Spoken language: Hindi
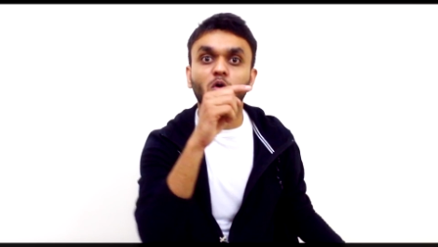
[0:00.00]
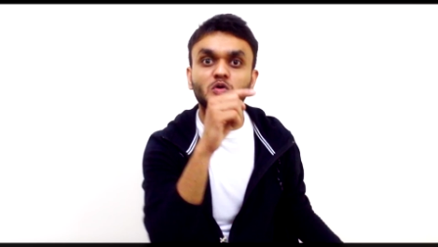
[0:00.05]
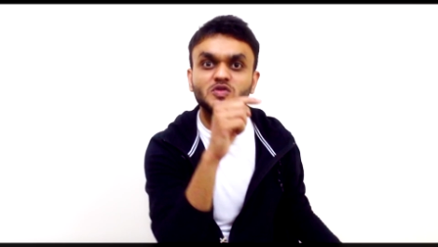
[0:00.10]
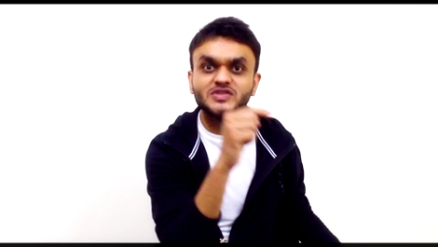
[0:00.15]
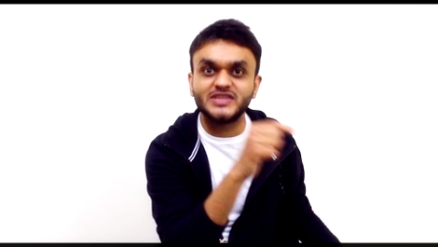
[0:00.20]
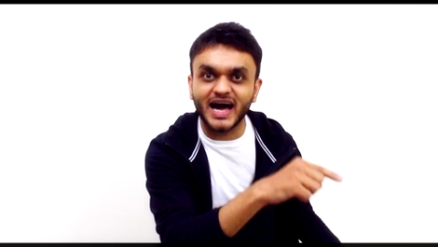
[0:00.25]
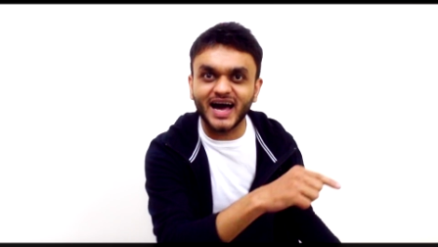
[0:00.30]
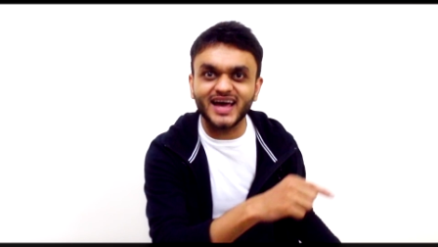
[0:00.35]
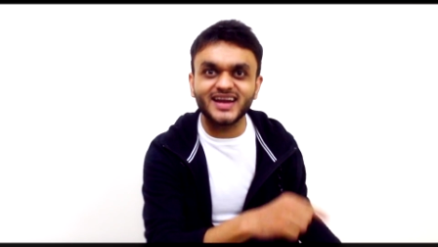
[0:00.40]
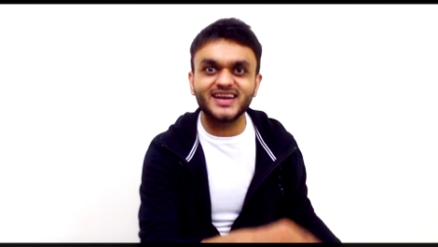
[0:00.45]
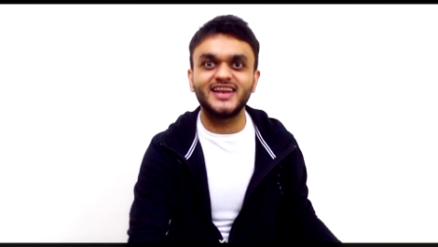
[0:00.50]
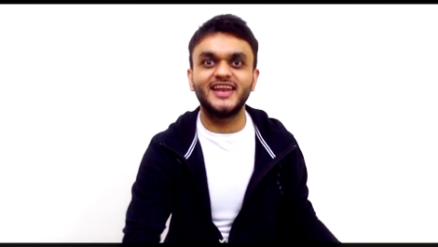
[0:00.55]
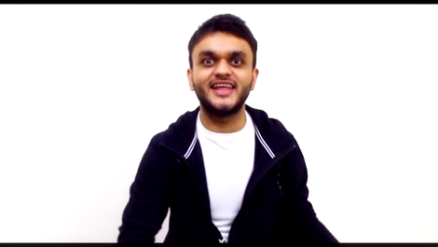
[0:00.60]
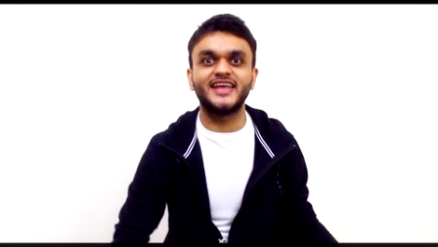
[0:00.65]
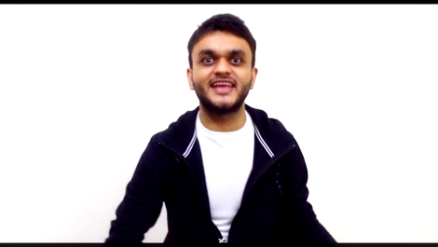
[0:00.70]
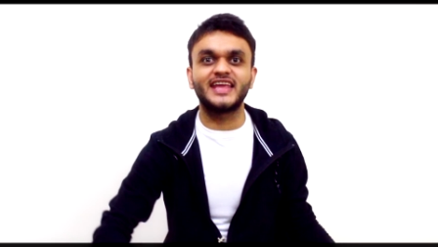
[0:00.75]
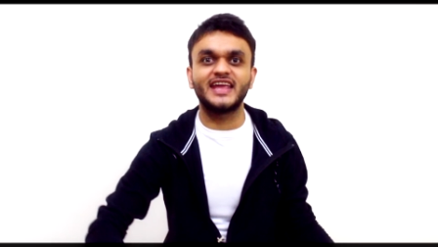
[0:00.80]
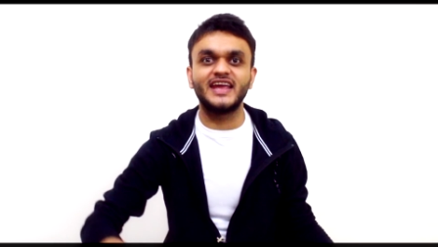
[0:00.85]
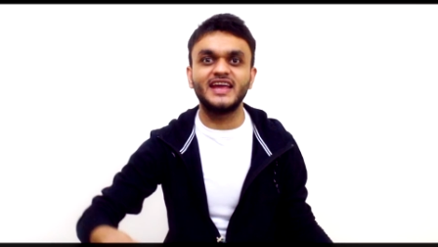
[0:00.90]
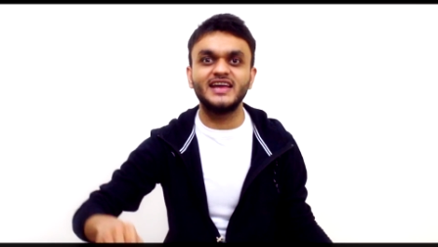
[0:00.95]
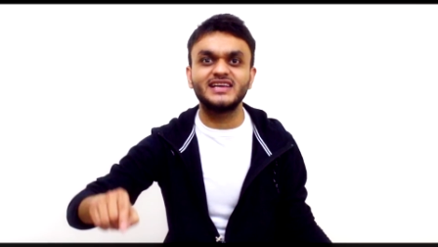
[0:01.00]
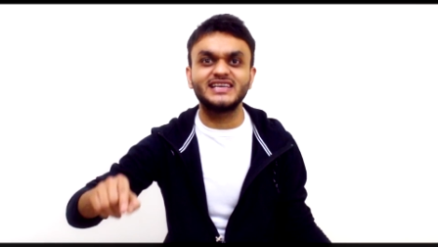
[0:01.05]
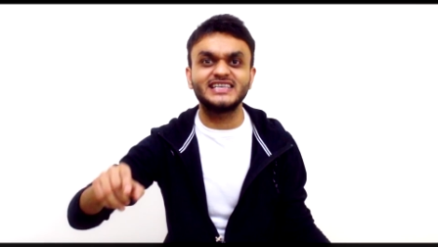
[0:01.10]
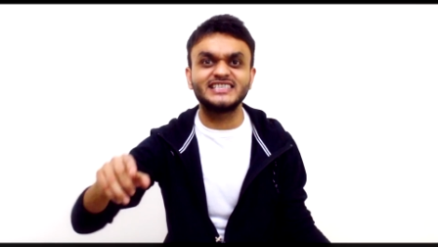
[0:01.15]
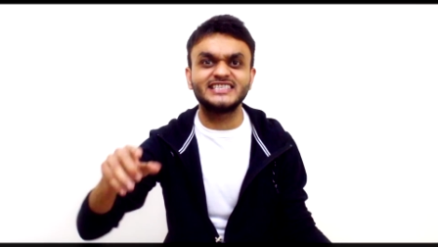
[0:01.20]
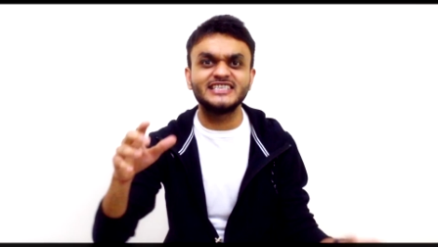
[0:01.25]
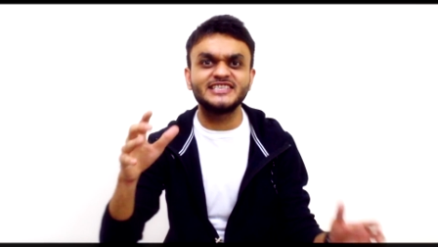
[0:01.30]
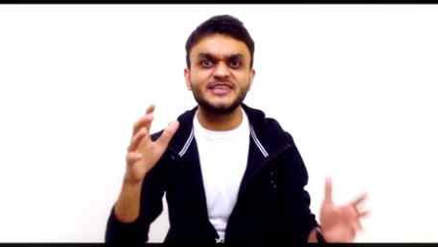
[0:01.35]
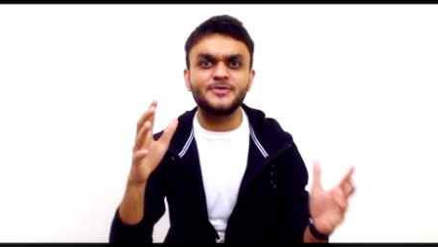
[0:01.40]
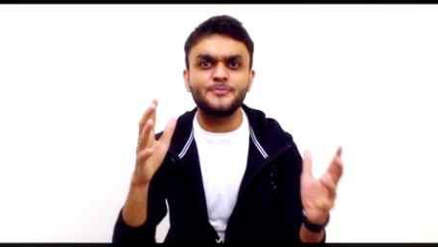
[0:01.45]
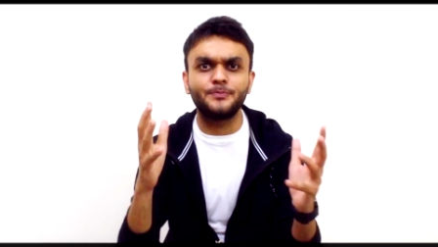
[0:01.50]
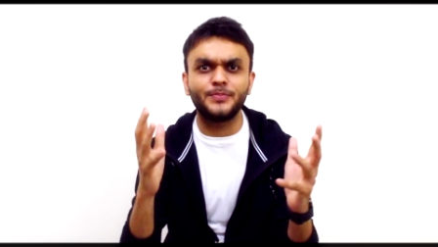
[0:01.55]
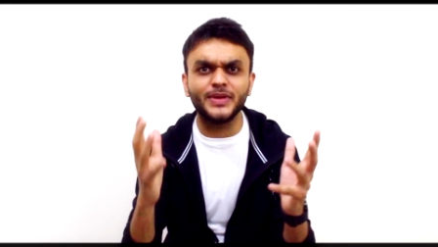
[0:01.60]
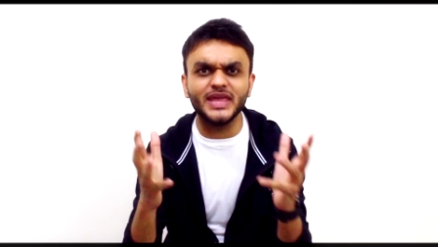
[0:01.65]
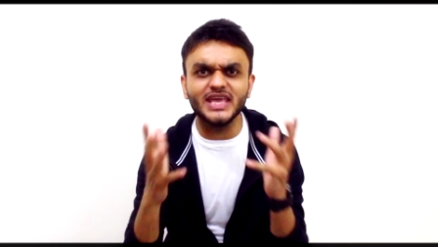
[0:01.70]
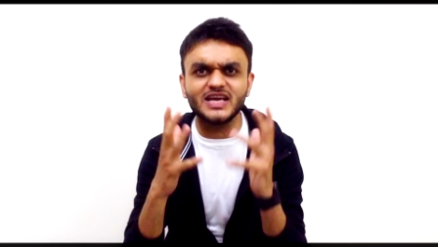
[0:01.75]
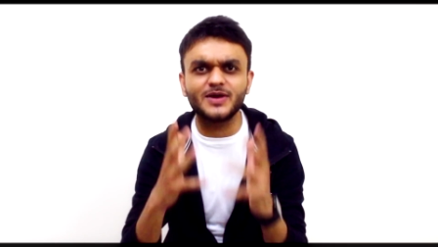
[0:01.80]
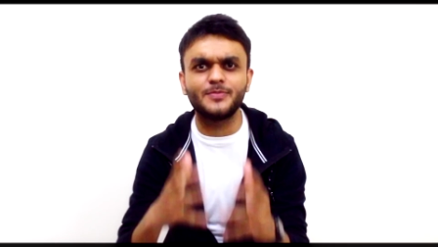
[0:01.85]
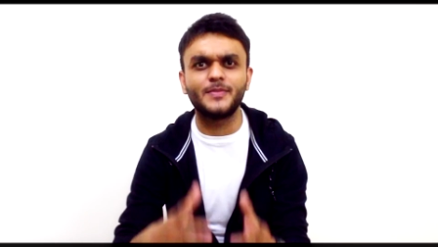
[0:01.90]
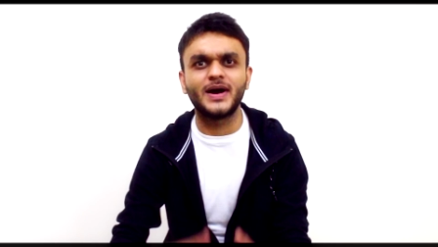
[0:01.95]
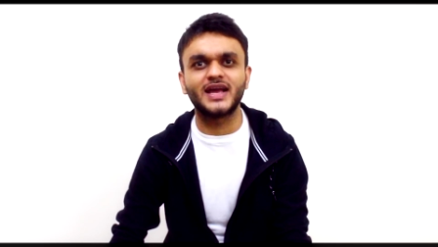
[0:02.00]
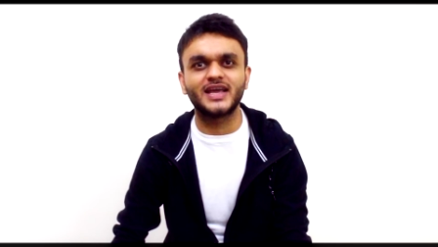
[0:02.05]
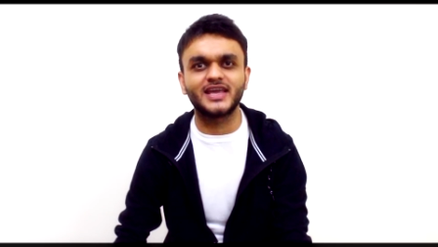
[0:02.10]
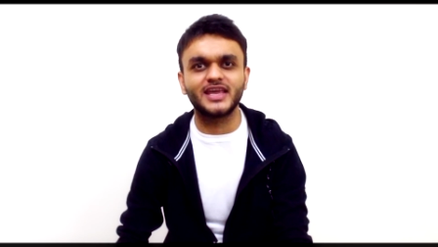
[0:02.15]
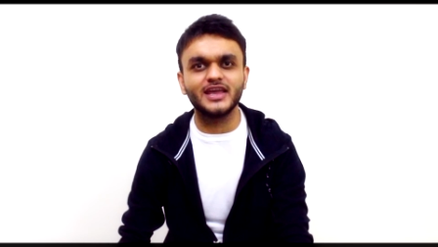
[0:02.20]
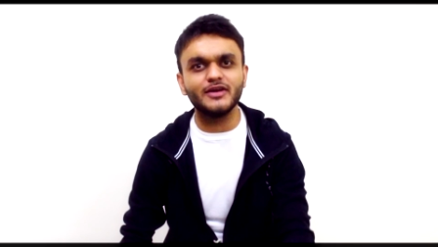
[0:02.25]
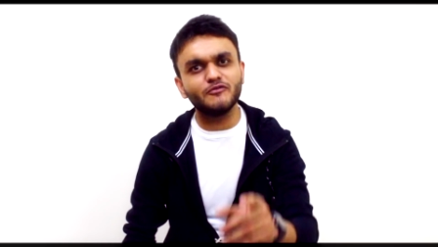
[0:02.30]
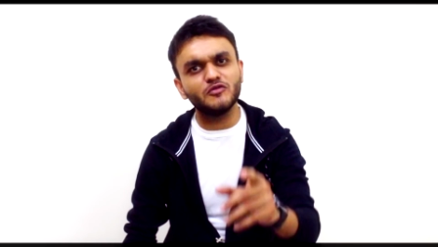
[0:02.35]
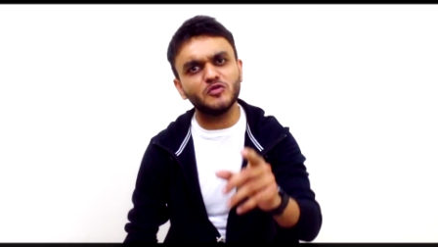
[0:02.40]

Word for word: उधार लेके किसी से भीख मांग के